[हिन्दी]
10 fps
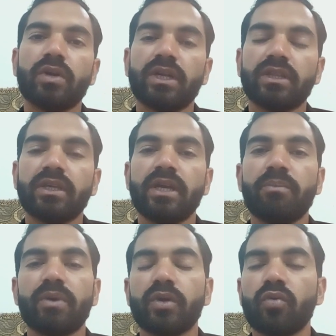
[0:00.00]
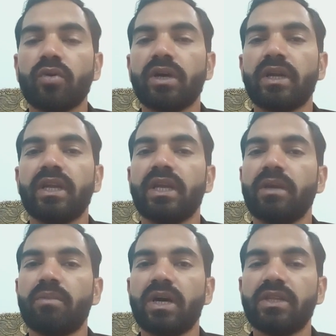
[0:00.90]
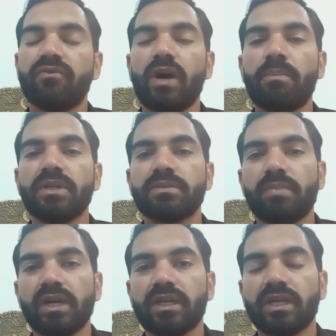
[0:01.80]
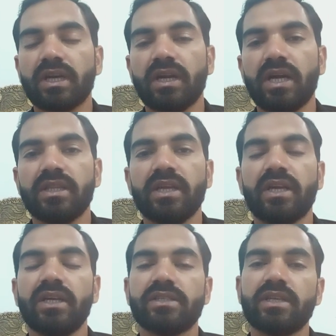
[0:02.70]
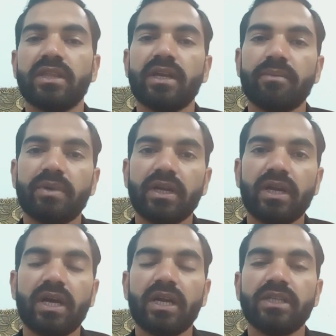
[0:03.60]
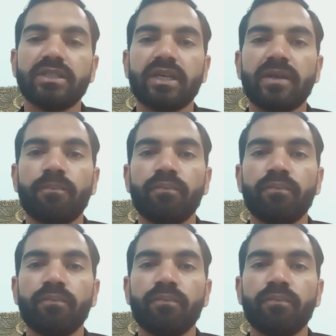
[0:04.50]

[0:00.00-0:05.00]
करते हैं प्रयोग करने के बाद वापस पलट कर ना देखें सीधे अपने घर आ जाएं